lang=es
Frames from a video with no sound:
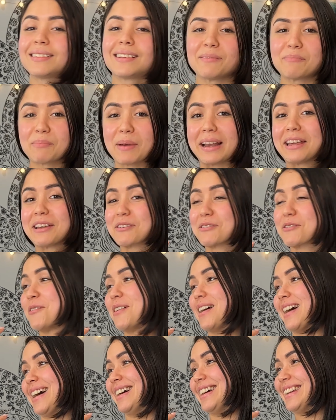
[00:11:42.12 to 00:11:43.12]

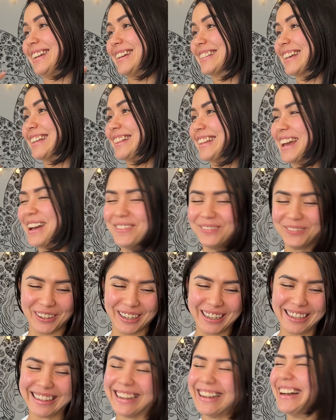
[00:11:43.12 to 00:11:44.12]
Pelirroja, sí, estaba
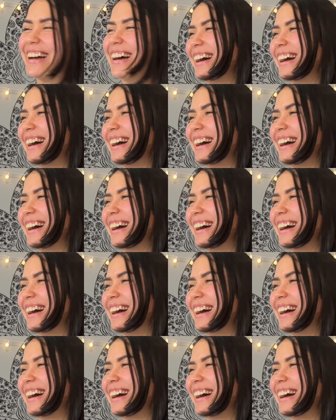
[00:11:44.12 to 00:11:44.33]
pelirroja,